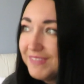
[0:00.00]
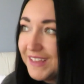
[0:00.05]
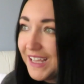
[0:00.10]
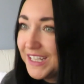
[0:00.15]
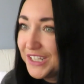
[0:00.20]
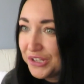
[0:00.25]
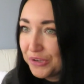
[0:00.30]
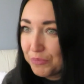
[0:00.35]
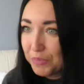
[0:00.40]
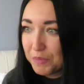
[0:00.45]

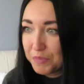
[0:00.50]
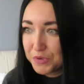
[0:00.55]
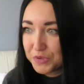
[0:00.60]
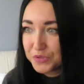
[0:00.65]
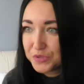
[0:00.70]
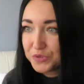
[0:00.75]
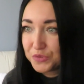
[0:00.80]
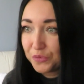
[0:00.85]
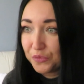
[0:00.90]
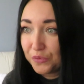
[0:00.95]
No po
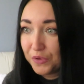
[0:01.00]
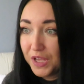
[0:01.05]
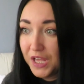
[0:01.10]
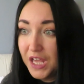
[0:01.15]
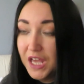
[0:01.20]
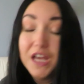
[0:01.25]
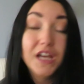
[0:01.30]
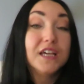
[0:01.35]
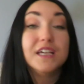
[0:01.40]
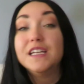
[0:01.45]
prostu
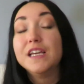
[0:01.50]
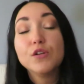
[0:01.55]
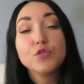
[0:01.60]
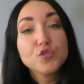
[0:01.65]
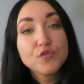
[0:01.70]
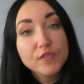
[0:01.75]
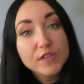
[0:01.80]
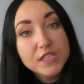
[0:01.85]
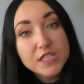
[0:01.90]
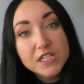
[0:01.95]
ja
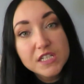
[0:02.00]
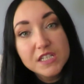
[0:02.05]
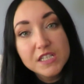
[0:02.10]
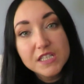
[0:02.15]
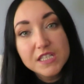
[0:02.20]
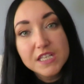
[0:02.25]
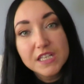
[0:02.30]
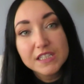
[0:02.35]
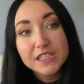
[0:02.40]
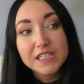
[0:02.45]
już więcej
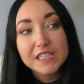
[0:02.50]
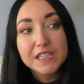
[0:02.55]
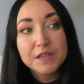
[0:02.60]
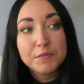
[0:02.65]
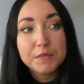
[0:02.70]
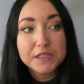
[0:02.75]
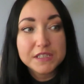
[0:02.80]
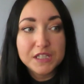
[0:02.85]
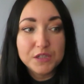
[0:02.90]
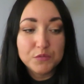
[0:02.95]
nic na ten
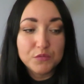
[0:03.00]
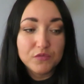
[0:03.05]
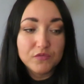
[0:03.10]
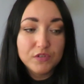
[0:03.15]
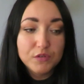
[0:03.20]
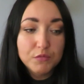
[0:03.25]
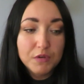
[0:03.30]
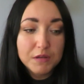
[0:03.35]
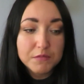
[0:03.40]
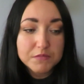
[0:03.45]
temat nie
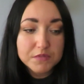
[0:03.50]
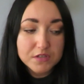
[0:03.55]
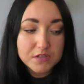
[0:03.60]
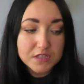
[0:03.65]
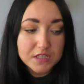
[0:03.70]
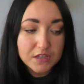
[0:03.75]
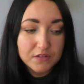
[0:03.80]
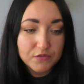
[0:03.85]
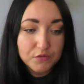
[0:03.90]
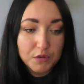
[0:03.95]
mówiłam,
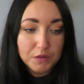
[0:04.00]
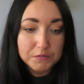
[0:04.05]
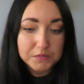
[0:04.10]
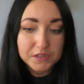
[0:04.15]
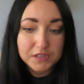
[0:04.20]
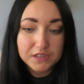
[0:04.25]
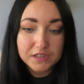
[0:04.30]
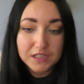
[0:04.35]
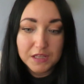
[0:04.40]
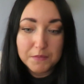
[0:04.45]
zostawiłam
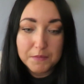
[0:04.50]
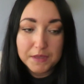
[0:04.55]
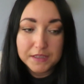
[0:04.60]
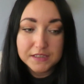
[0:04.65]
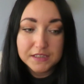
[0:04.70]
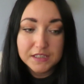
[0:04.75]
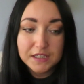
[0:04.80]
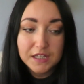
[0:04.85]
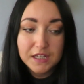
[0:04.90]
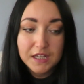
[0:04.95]
ten
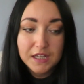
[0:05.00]
temat